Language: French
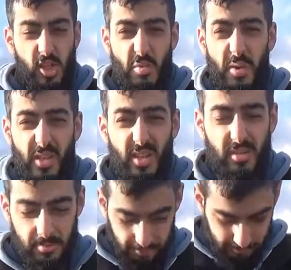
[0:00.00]
Je l'ai pété.
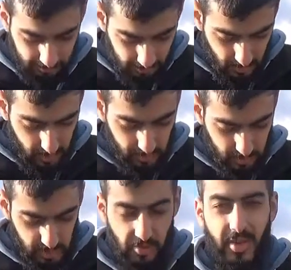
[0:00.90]

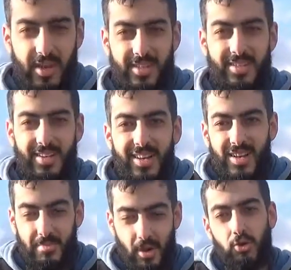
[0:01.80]
J'avais le
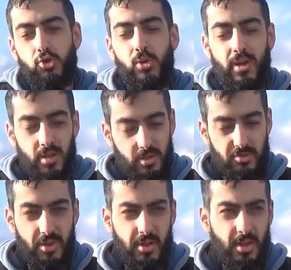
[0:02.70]
enfin en joué, hein. j'avais le